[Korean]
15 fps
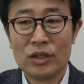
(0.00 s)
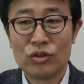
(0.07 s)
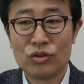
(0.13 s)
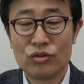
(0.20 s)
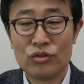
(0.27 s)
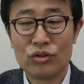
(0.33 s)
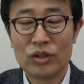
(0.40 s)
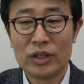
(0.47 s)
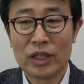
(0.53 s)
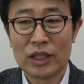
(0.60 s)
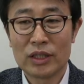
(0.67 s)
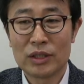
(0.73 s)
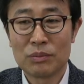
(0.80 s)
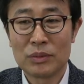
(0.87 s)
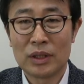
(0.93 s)
중축이
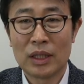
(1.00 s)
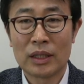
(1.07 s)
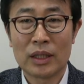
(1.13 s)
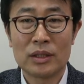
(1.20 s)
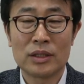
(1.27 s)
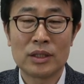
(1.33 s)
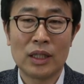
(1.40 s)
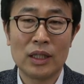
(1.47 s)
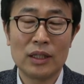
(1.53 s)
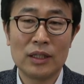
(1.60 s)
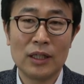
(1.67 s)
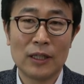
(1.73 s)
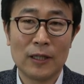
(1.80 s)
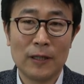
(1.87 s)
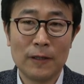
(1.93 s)
되겠습니다. 그래서
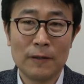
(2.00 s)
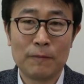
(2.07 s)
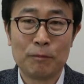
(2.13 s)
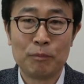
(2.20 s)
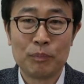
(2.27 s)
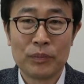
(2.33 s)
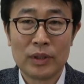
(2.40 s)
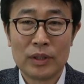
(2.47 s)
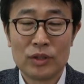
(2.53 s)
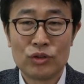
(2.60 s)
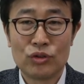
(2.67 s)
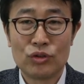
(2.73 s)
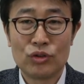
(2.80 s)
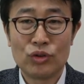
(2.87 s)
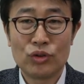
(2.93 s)
최근에
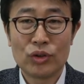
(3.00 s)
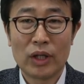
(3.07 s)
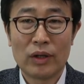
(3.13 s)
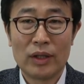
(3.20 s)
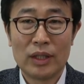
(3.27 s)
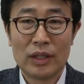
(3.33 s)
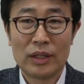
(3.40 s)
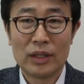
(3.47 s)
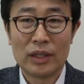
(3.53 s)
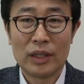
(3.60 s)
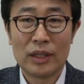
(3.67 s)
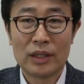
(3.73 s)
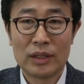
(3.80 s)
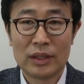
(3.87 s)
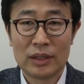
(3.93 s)
중축에
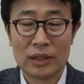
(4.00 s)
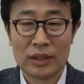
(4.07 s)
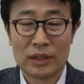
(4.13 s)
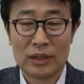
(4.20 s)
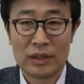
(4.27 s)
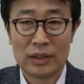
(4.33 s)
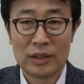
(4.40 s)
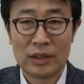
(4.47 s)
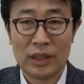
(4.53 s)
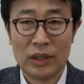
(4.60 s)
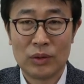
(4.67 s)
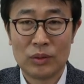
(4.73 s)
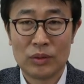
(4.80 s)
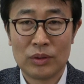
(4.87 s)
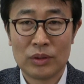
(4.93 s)
관련된 그런
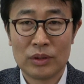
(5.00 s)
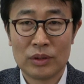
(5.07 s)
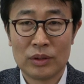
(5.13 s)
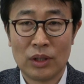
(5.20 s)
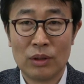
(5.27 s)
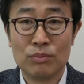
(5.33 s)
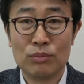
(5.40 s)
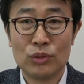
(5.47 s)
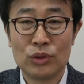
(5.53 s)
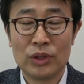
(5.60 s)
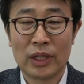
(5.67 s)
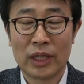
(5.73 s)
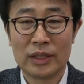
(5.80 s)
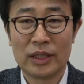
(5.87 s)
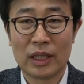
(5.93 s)
내용, 그
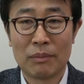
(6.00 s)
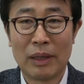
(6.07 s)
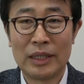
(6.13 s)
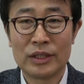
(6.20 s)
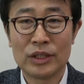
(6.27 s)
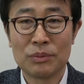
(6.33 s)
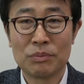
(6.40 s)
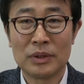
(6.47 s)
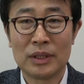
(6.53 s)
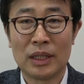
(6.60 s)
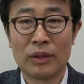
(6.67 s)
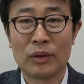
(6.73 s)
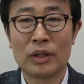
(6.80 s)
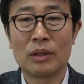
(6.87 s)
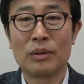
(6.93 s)
업무들이 굉장히
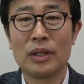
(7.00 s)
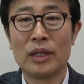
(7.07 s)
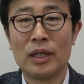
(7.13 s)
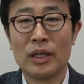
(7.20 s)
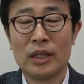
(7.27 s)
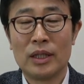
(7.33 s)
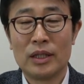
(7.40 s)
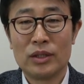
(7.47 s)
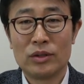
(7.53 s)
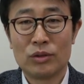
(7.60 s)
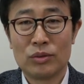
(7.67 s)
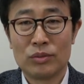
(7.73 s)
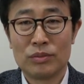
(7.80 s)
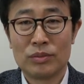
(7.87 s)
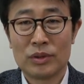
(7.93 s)
많습니다. 그다음에
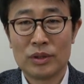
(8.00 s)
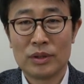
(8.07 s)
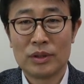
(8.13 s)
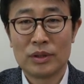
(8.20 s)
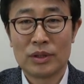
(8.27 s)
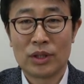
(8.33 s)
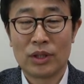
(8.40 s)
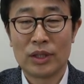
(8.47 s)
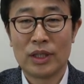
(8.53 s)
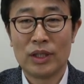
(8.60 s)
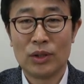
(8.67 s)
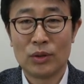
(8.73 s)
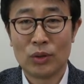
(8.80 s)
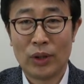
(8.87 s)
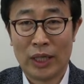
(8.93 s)
음, 그
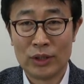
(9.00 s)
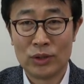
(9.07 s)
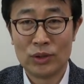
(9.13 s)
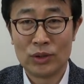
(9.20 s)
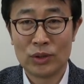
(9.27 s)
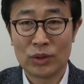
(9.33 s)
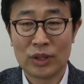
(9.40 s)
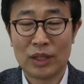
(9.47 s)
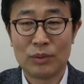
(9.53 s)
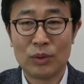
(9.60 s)
경기도 안 좋다